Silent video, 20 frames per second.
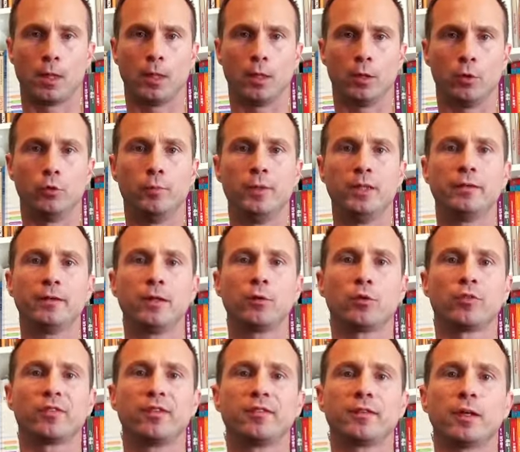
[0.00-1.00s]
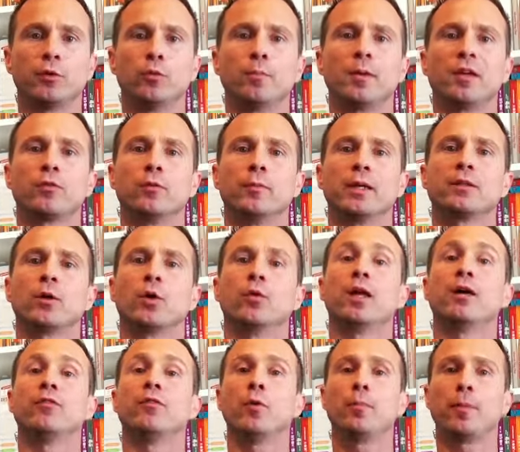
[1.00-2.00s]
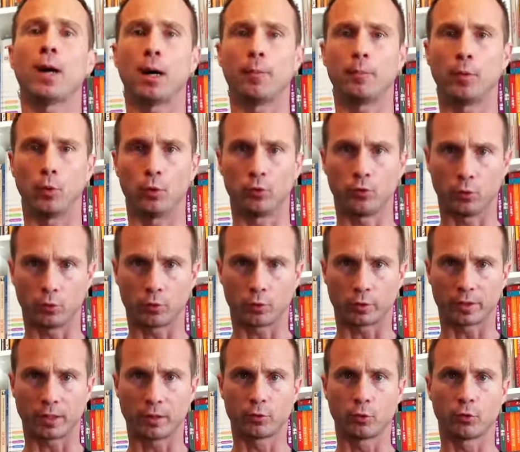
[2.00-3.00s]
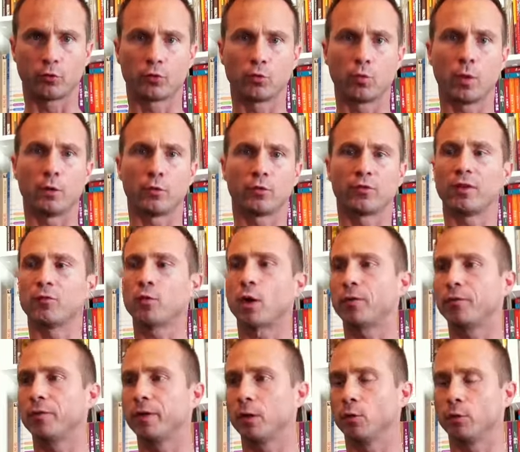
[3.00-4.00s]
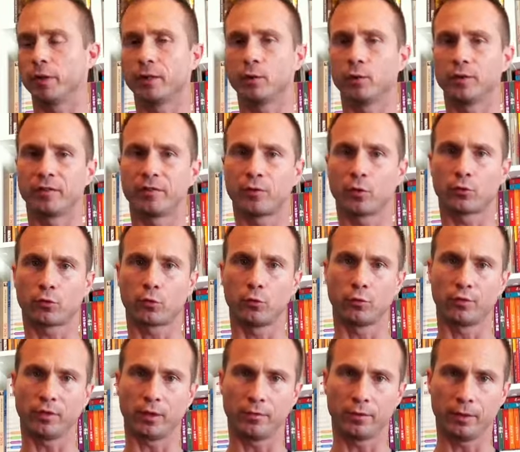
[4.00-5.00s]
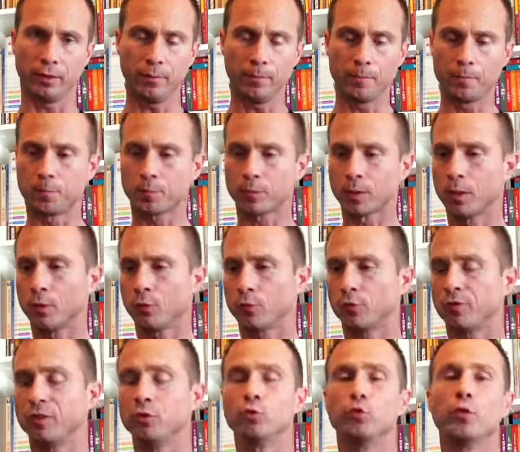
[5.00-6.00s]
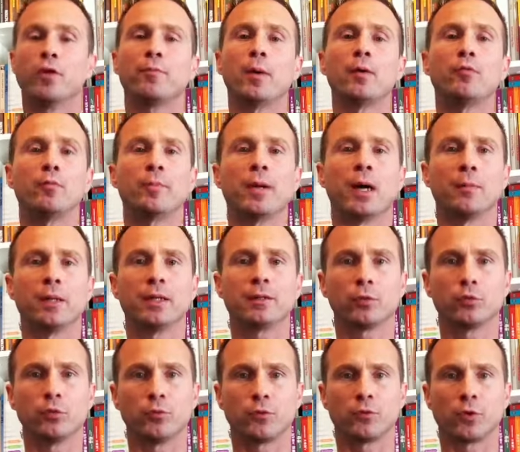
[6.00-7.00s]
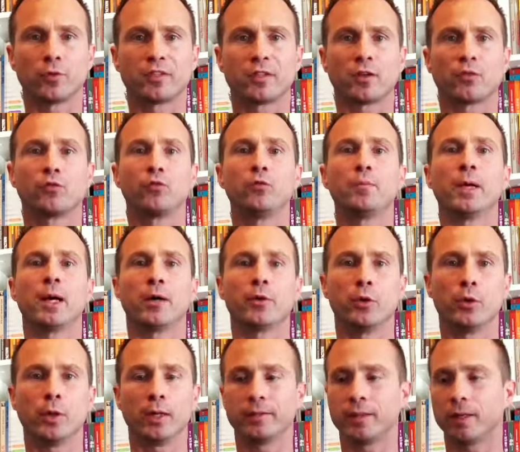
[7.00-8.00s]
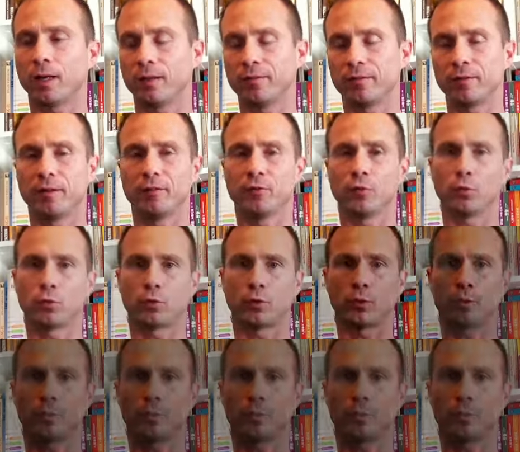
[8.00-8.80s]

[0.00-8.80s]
L'humilité consiste à ne pas se mettre en avant par rapport aux autres, quel que soit le savoir-faire ou les connaissances que vous avez, ceux-ci ne doivent pas vous permettre de vous sentir supérieur et d'écraser les autres.